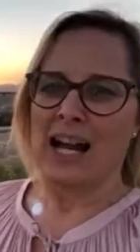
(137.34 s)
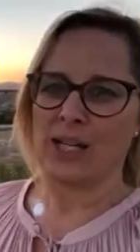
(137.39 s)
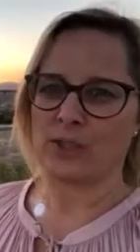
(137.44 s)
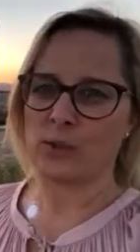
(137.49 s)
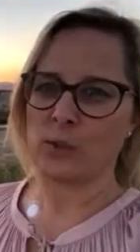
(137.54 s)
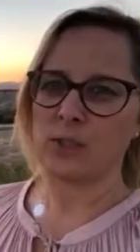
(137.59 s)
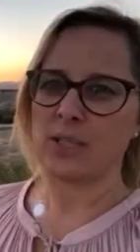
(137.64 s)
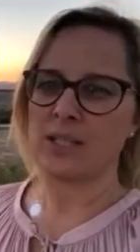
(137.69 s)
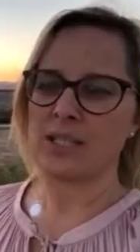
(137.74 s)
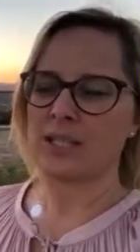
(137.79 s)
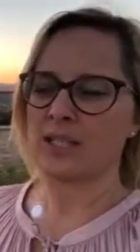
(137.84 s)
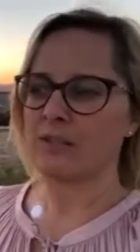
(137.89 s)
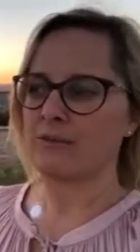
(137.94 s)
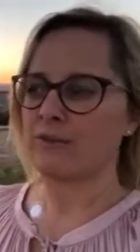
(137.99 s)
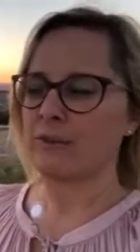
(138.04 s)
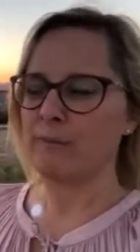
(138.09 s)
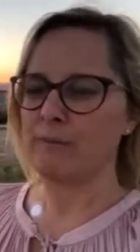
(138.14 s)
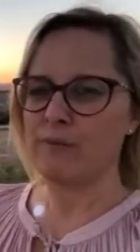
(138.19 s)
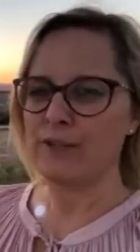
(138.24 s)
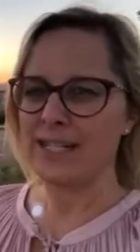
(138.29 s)
Also
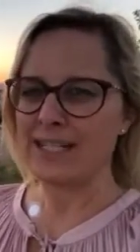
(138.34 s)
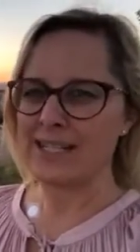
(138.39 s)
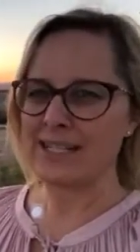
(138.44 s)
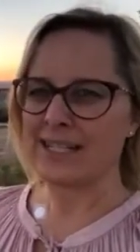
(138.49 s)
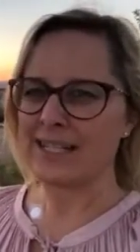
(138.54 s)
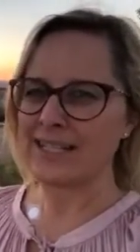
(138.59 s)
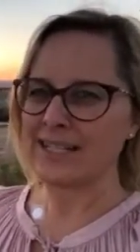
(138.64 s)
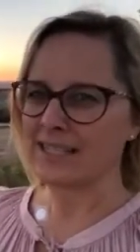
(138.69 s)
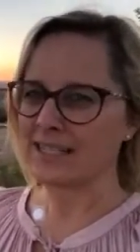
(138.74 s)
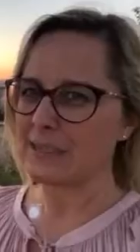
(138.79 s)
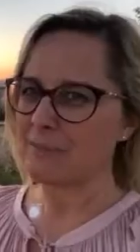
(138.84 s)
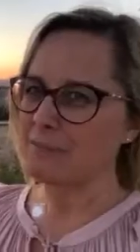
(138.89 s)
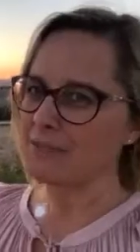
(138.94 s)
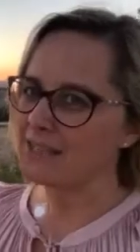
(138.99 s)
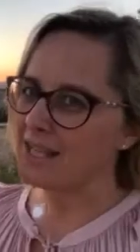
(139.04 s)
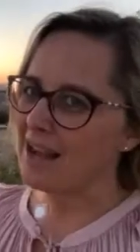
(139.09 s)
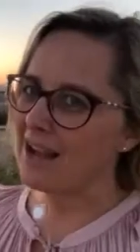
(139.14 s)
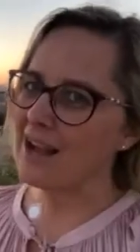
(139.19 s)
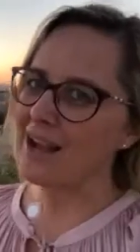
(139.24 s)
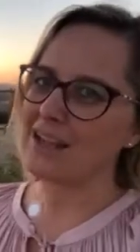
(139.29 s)
dieses verpflichtet gesagt haben,
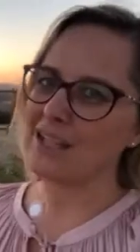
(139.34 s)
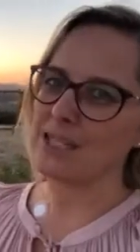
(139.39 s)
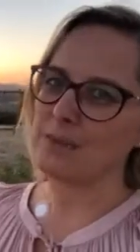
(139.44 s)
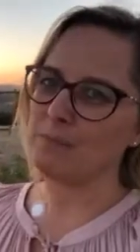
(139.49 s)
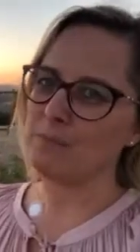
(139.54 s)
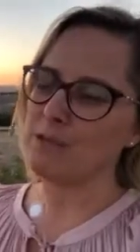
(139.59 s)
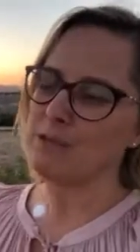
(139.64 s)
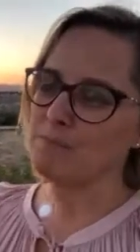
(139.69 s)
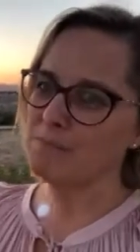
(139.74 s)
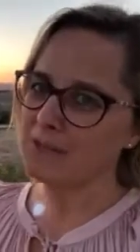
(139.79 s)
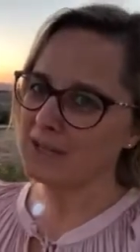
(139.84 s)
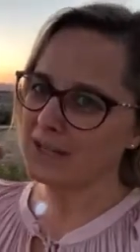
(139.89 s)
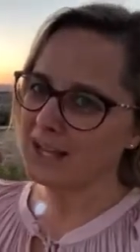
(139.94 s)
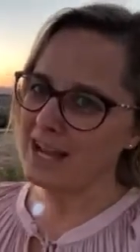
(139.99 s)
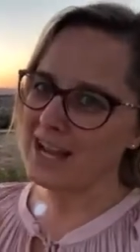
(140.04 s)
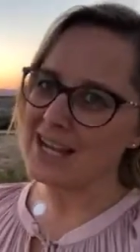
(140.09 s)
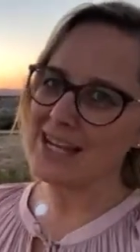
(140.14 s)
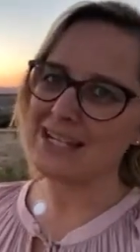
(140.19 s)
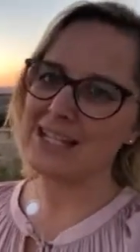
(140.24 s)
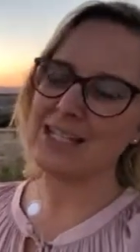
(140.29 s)
ja, ich bin
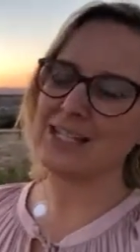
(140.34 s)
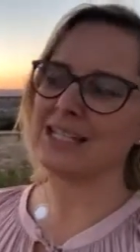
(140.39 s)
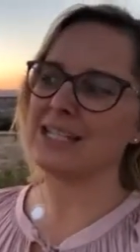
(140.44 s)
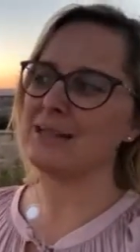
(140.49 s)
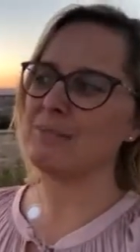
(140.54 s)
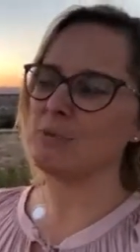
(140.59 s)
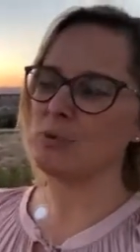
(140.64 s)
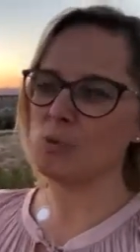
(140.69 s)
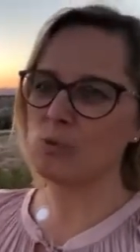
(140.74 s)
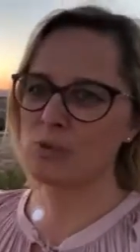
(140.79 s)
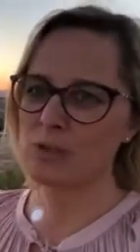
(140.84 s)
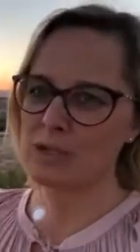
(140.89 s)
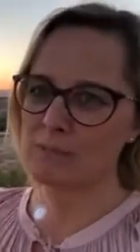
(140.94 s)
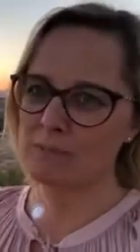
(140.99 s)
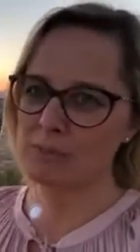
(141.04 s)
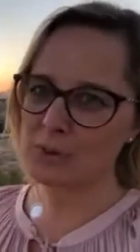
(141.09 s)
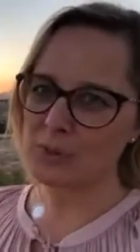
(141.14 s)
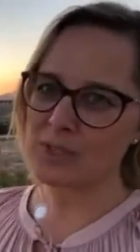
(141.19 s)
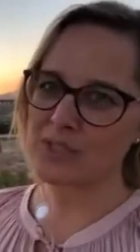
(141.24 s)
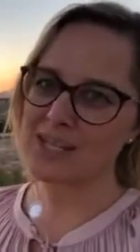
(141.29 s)
bereit, ich gebe
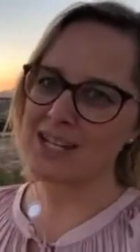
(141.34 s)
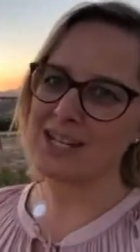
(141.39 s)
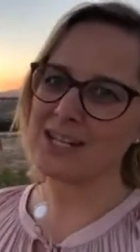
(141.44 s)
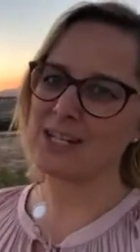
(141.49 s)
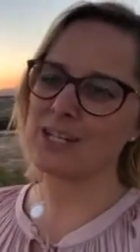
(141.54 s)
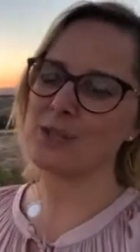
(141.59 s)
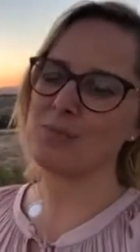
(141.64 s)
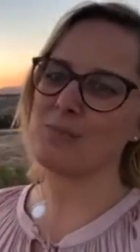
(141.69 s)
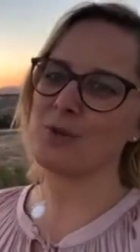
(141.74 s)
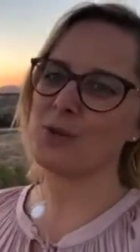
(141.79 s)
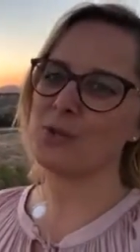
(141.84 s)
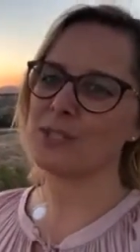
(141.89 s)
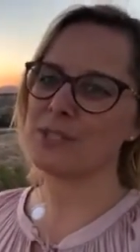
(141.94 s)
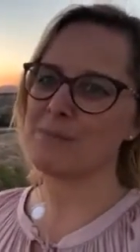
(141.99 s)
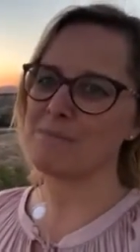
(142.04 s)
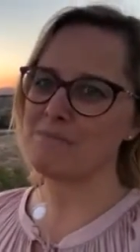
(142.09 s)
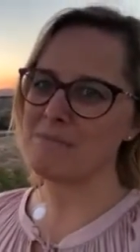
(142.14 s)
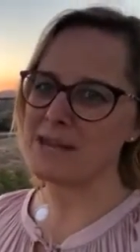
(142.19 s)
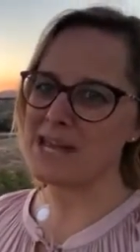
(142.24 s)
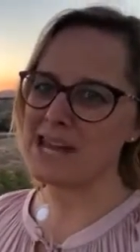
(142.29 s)
100 Prozent, ich
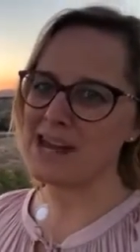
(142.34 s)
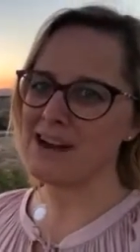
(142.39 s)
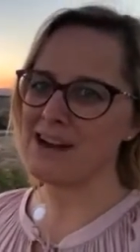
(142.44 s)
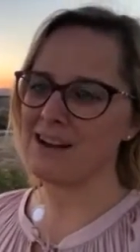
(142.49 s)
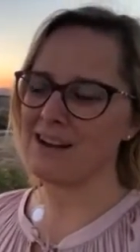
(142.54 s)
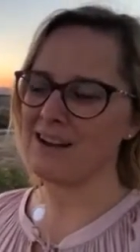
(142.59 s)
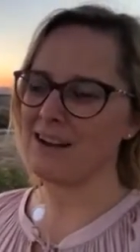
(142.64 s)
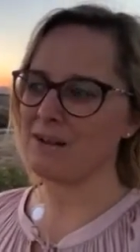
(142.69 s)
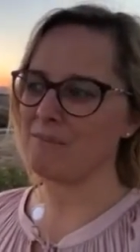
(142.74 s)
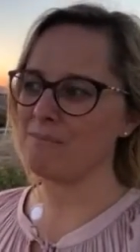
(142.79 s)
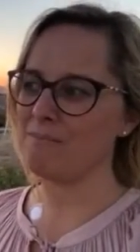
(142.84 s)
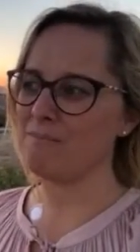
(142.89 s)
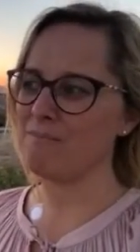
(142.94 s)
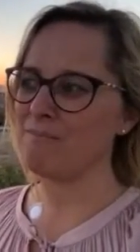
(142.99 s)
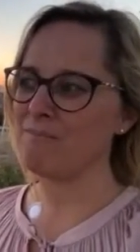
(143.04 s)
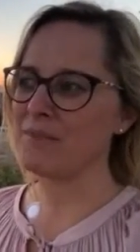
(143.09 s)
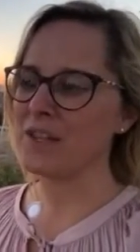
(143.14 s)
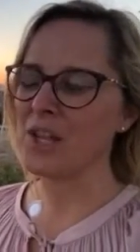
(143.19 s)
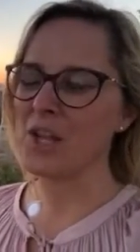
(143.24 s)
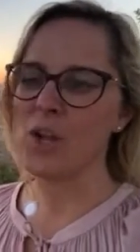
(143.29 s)
möchte mehr
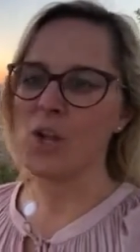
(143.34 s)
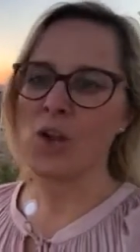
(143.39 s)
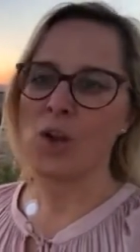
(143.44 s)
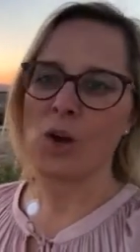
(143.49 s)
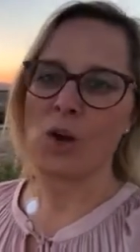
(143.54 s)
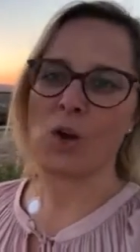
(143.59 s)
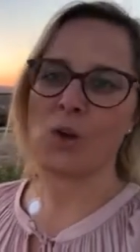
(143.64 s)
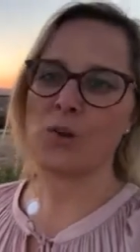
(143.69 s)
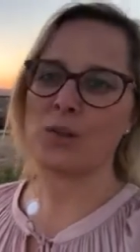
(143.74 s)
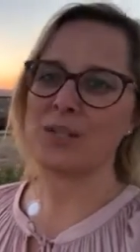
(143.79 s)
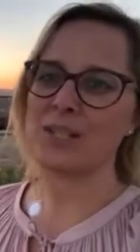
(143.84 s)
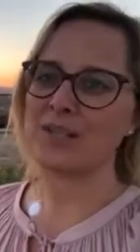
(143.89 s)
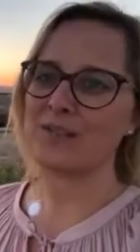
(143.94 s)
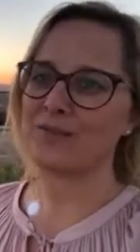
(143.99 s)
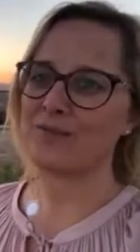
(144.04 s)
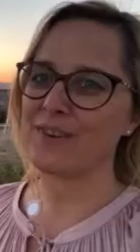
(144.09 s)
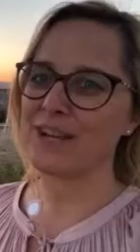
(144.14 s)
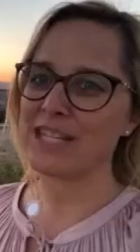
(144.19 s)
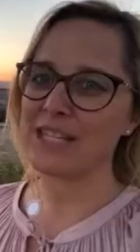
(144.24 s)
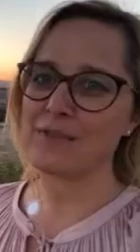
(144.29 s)
haben. Und
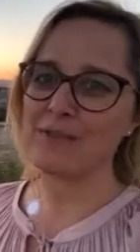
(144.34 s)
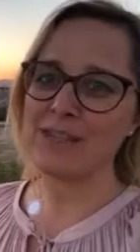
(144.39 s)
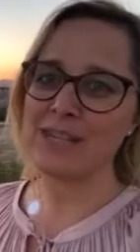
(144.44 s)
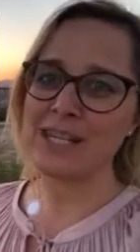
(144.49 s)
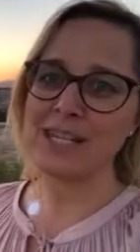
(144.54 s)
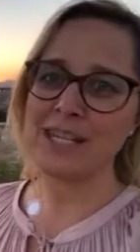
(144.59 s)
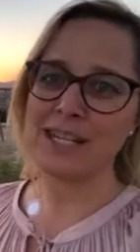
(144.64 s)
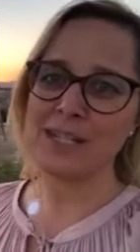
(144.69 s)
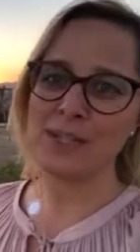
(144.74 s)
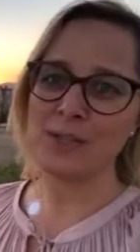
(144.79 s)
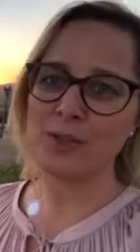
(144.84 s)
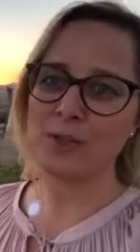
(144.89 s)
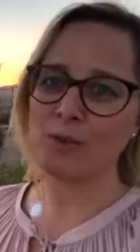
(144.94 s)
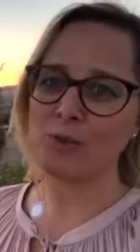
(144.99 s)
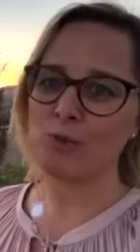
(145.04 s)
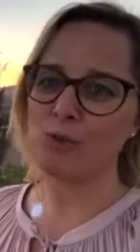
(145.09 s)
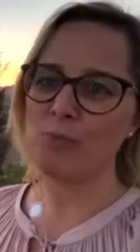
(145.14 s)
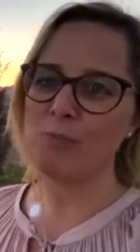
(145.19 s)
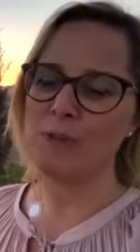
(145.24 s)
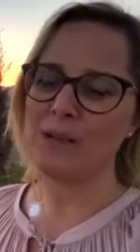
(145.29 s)
was wir hier in dieser
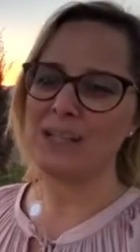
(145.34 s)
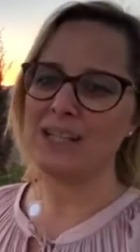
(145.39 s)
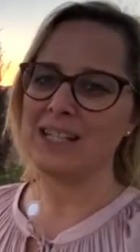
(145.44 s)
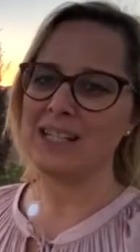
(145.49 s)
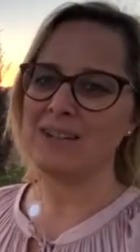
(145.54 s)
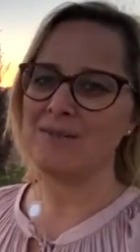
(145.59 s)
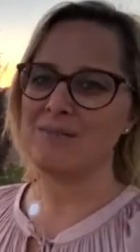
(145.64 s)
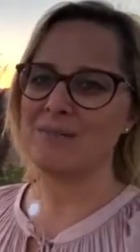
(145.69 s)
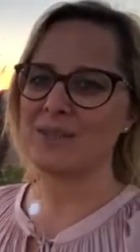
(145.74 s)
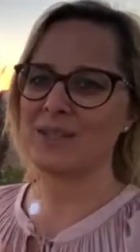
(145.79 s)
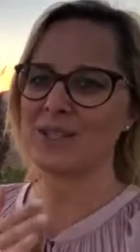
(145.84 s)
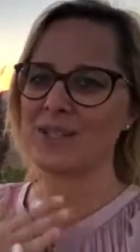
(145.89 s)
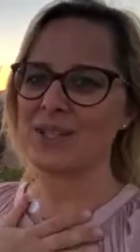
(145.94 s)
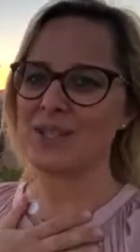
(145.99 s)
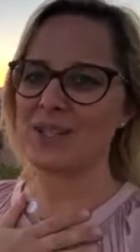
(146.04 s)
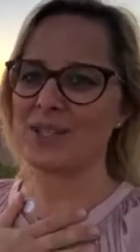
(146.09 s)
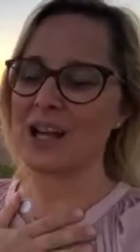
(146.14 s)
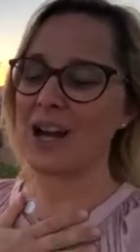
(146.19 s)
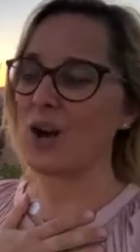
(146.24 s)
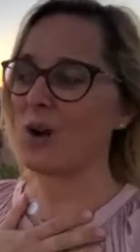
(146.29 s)
Gruppe erleben, das
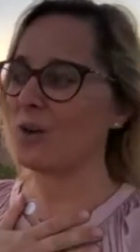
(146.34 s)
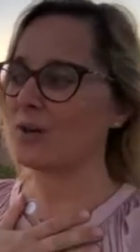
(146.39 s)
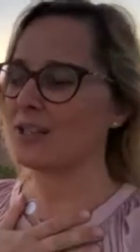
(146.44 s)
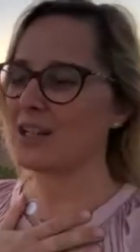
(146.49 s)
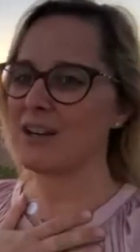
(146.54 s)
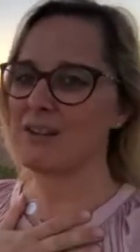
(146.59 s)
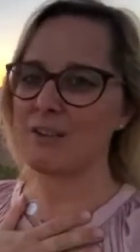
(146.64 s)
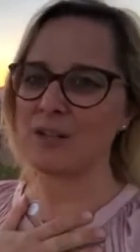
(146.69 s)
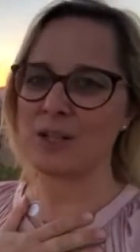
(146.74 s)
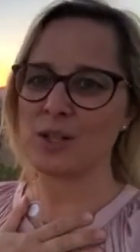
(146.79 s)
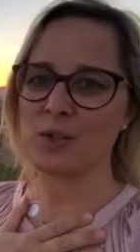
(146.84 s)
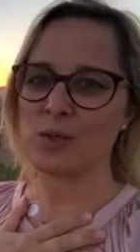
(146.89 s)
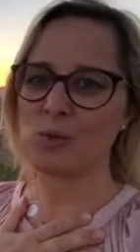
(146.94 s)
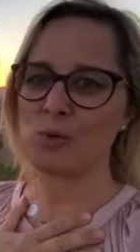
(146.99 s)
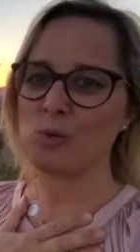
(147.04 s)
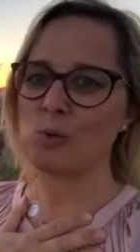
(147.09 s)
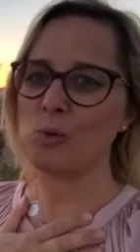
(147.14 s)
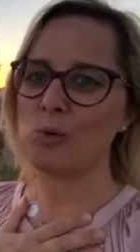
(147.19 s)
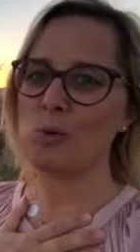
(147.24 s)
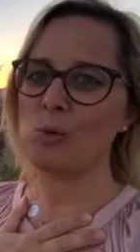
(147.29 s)
ist auch da wieder
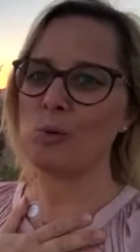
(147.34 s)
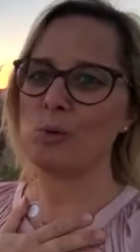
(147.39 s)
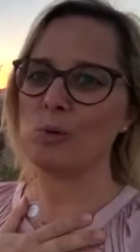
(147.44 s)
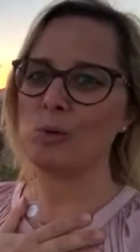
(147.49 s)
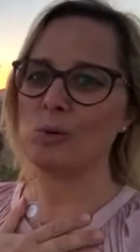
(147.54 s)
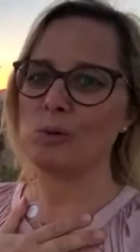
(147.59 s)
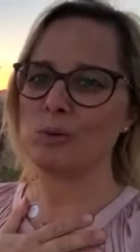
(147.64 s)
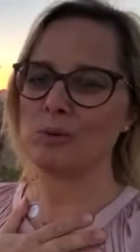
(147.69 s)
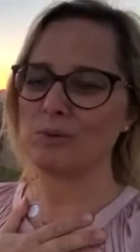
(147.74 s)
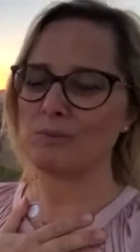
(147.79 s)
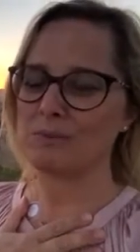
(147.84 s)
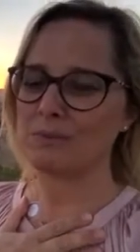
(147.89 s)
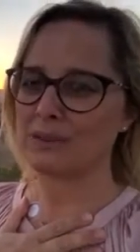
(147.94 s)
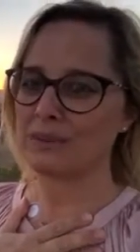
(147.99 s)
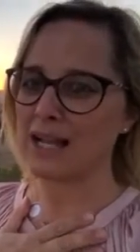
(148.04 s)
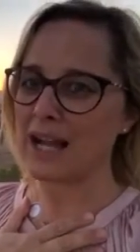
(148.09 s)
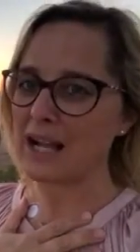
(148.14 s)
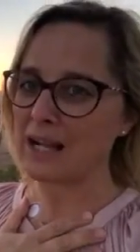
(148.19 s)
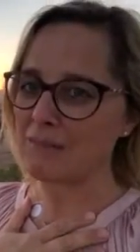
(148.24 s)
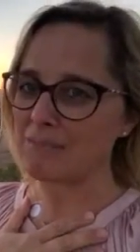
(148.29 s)
so
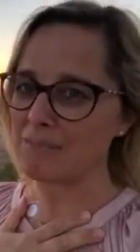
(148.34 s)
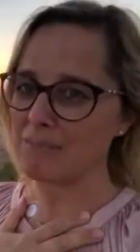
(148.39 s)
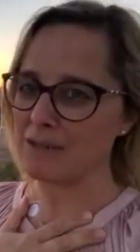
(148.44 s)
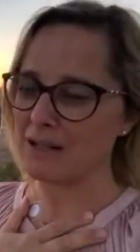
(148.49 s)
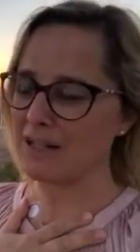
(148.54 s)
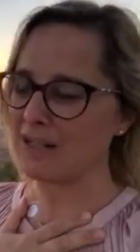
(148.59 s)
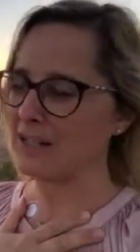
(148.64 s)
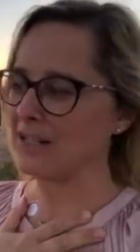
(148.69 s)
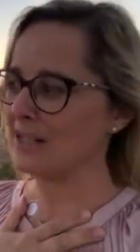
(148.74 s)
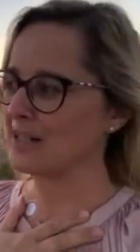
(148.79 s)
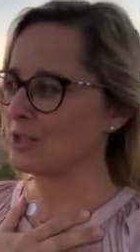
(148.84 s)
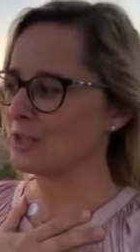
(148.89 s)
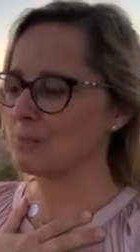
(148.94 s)
dankbar.